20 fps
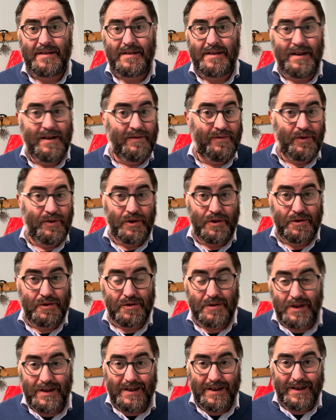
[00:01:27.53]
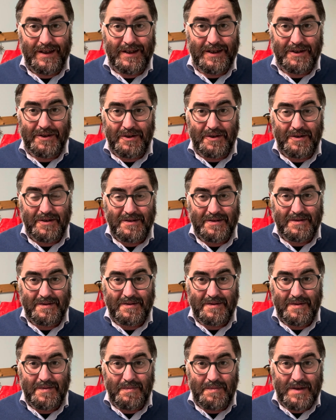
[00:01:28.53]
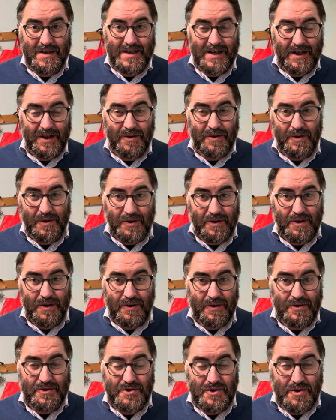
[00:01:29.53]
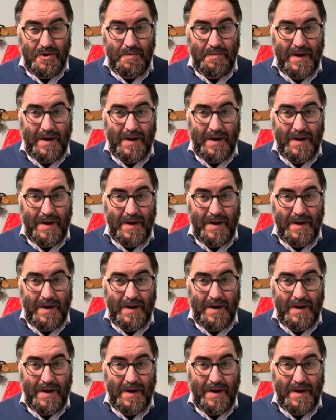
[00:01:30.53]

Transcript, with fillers: il volto di Dio, misericordioso